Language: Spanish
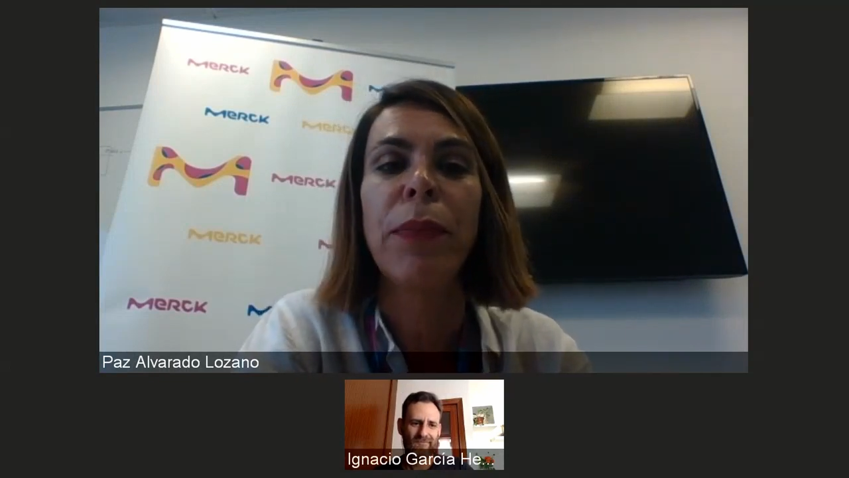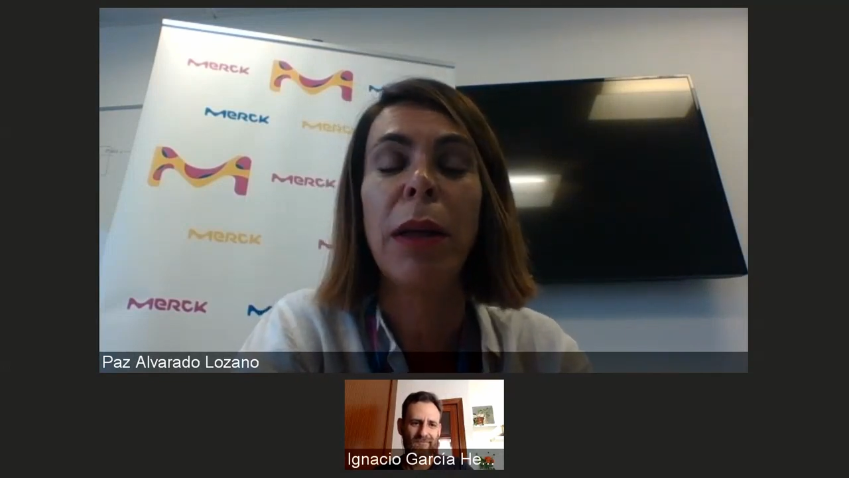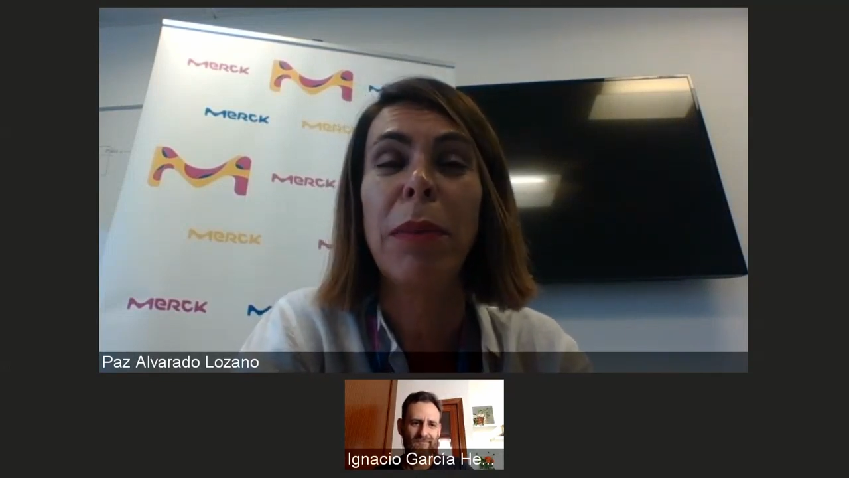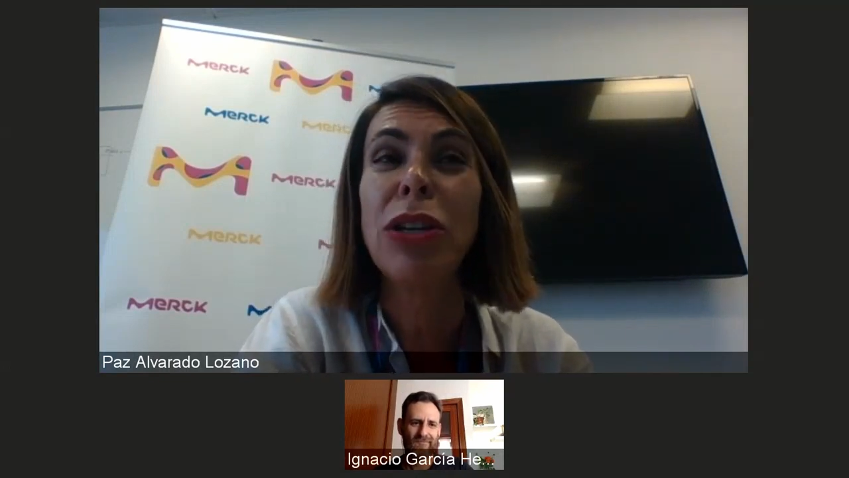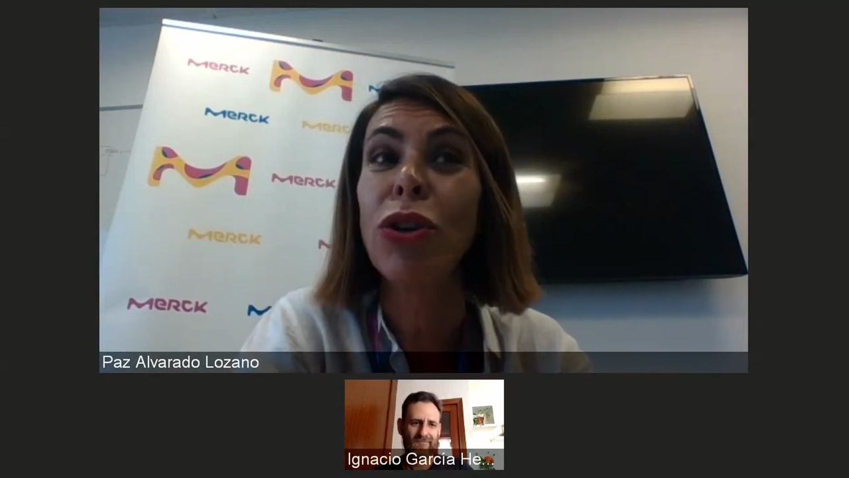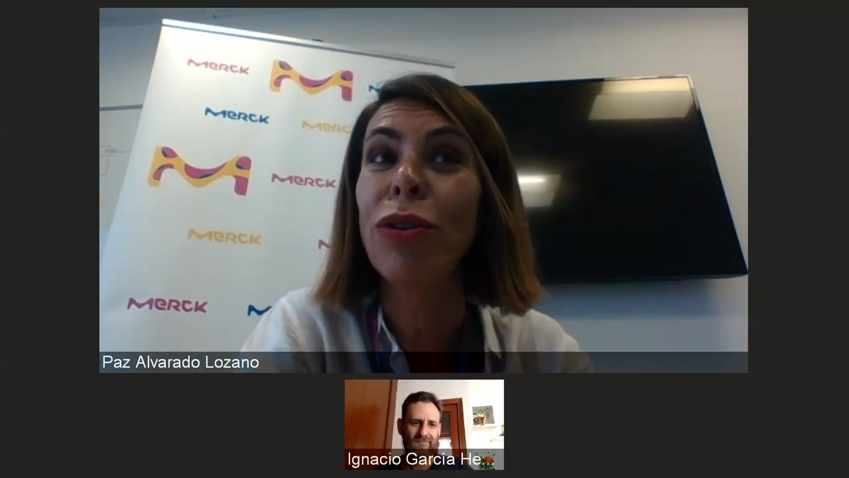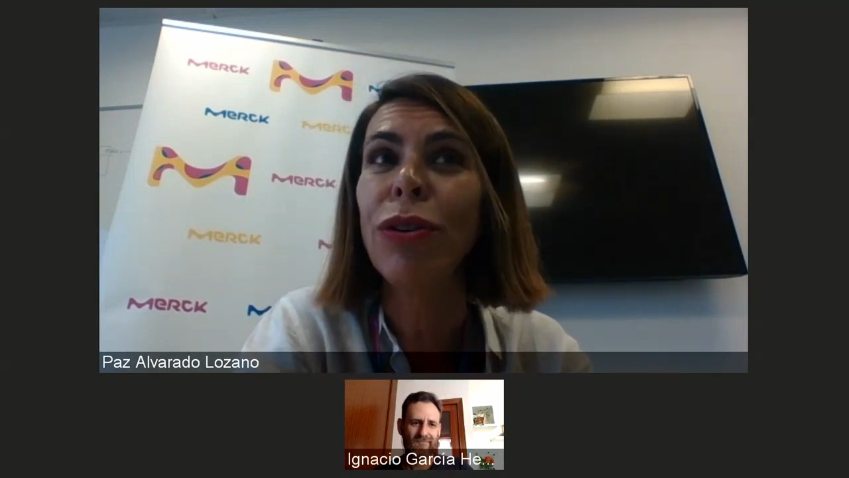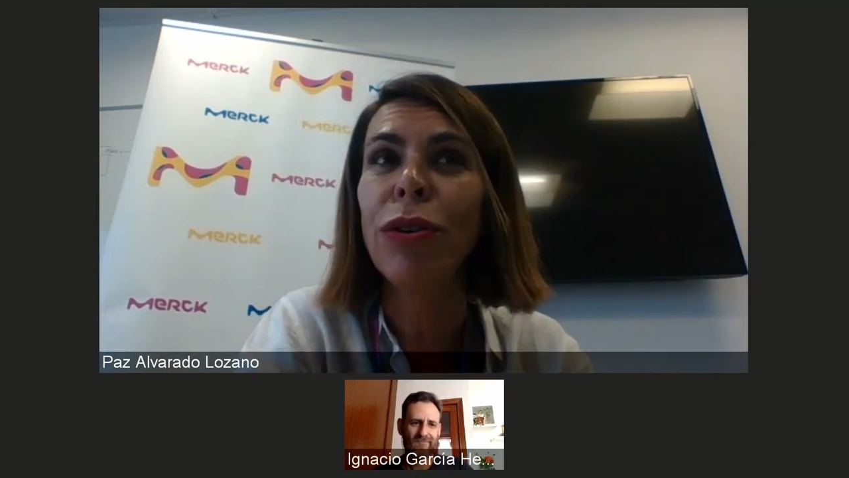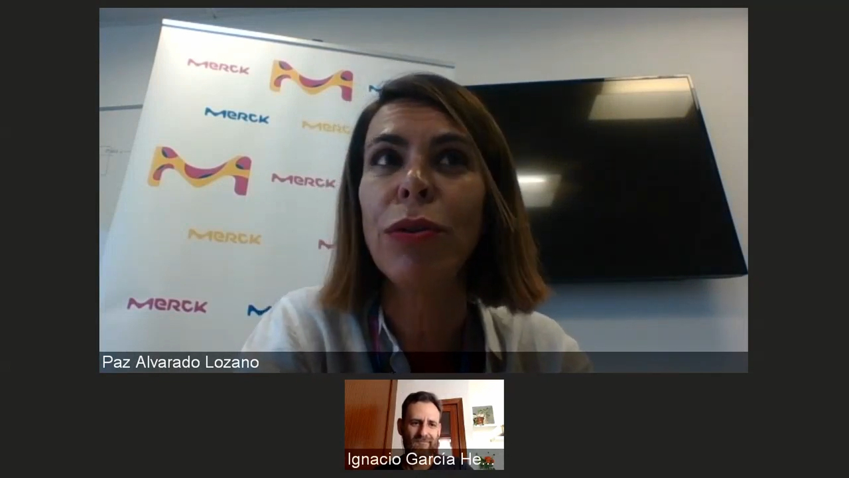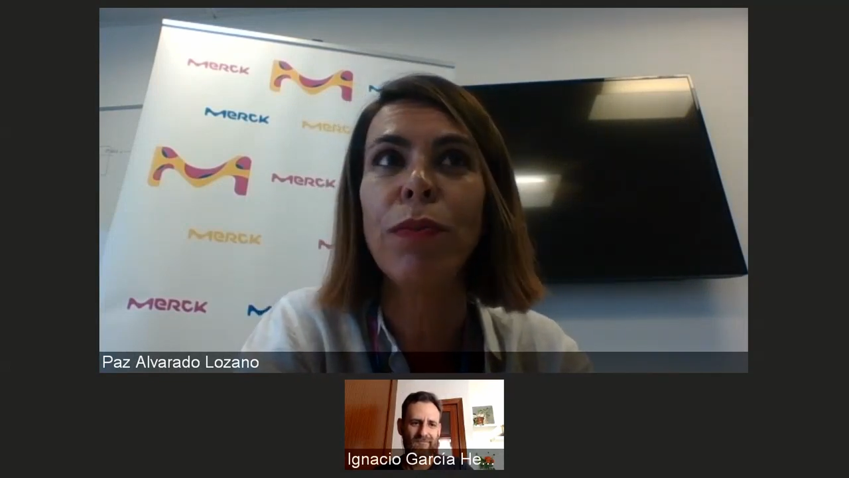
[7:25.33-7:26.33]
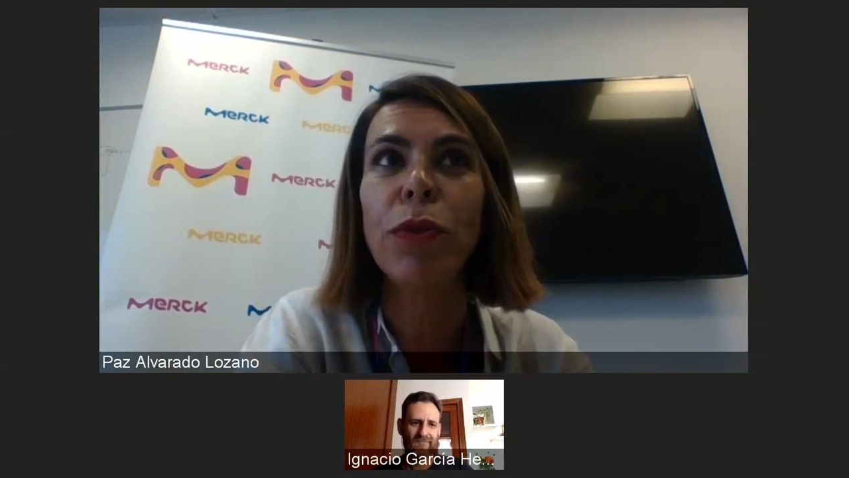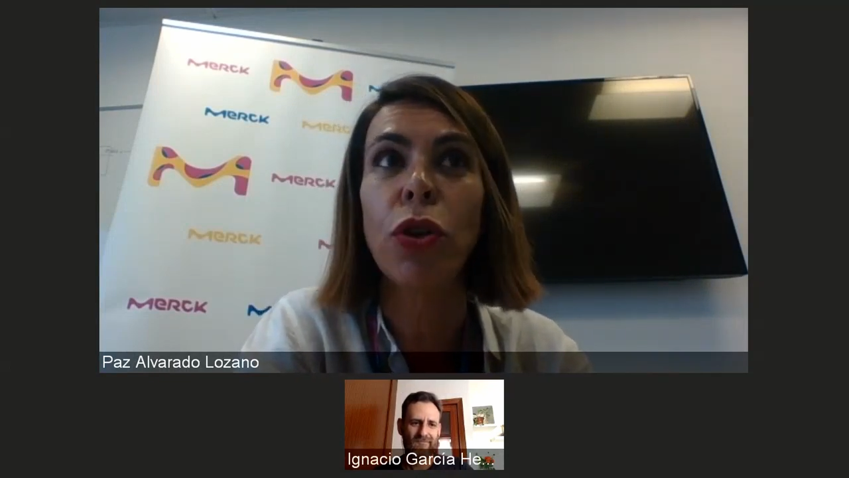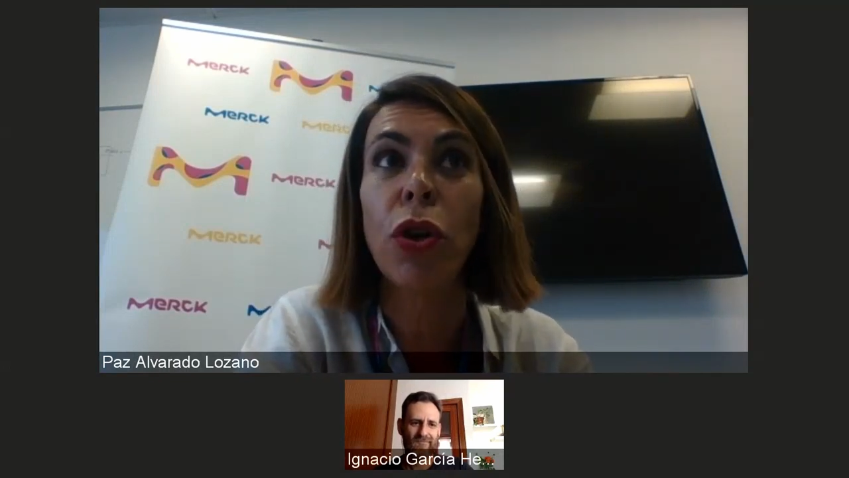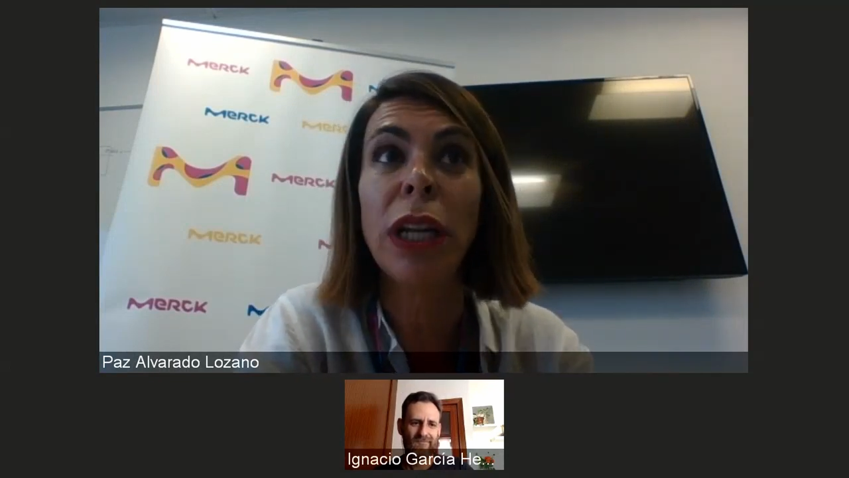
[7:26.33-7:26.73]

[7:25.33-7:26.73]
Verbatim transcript: Además son, son